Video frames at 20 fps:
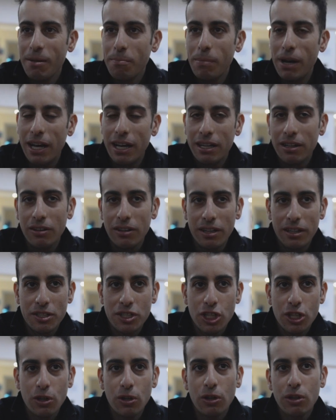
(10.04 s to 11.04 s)
Ma allora il
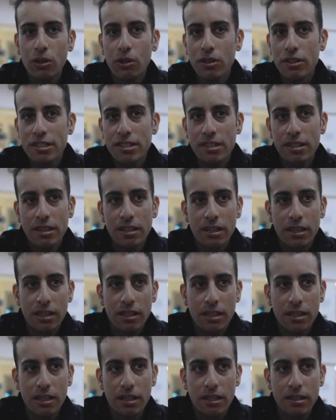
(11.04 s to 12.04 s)
ciclocross
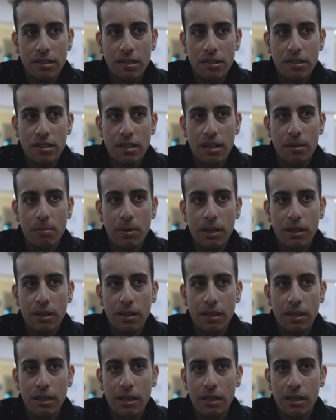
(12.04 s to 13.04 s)
eh,
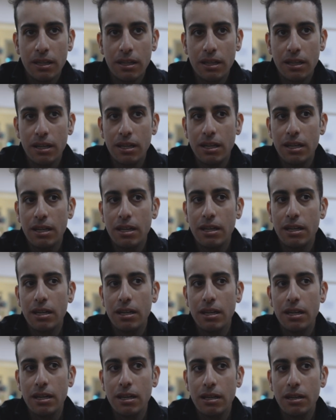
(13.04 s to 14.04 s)
sinceramente
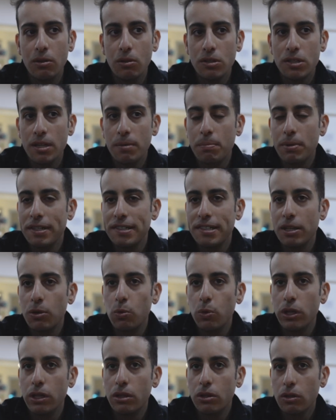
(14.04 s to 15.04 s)
eh, l'ho sempre
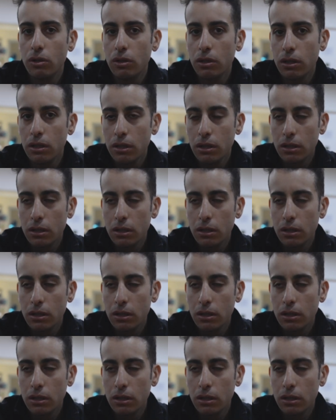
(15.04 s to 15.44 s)
seguito,